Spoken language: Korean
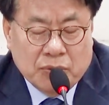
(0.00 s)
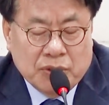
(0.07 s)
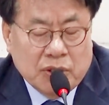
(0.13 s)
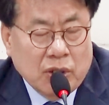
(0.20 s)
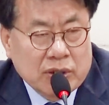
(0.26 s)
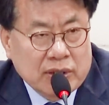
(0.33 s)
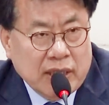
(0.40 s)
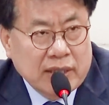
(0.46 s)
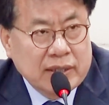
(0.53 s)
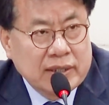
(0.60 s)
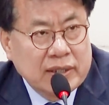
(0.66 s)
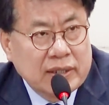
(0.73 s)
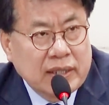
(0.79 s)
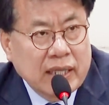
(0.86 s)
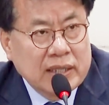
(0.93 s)

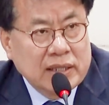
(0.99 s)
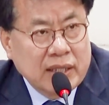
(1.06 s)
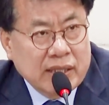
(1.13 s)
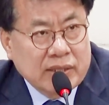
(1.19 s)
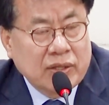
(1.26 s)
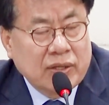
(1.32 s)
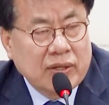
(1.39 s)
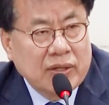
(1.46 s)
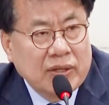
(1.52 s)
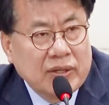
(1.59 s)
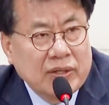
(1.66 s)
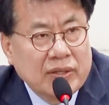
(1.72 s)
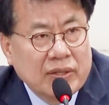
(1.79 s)
위정자들을 대신해서